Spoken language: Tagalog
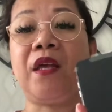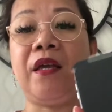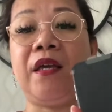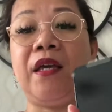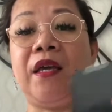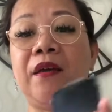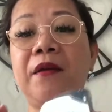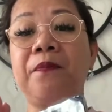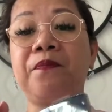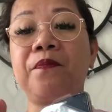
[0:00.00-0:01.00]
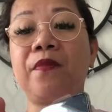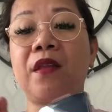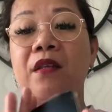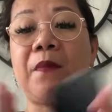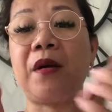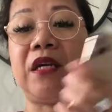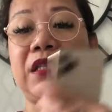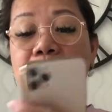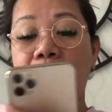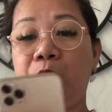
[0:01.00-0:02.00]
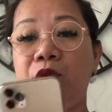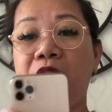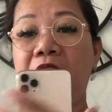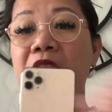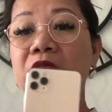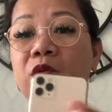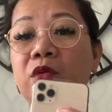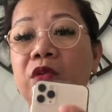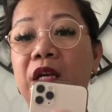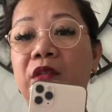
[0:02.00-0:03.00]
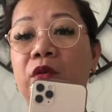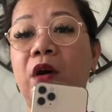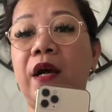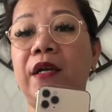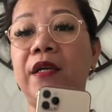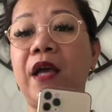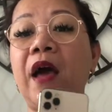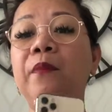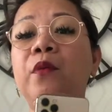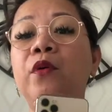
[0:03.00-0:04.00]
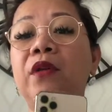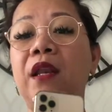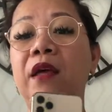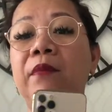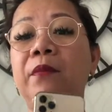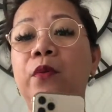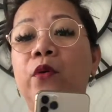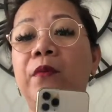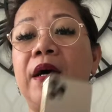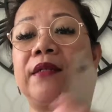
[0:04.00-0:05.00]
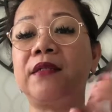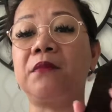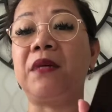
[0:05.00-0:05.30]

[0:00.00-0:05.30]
eh, napakita ko na po sa inyo na ito ay iPhone 11 Pro Max.